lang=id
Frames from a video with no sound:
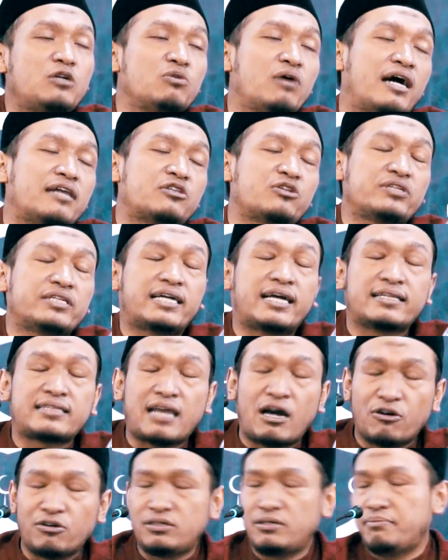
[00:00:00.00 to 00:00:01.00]
dua atau tiga
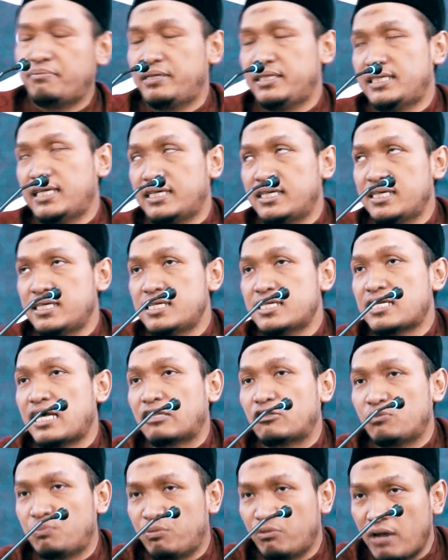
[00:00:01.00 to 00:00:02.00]
tahun menjadi
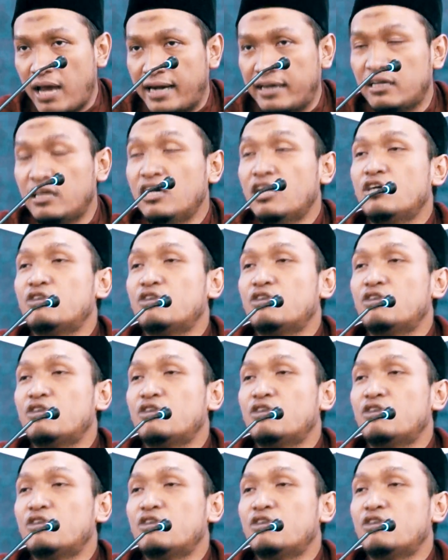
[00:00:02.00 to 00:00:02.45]
satu bulan.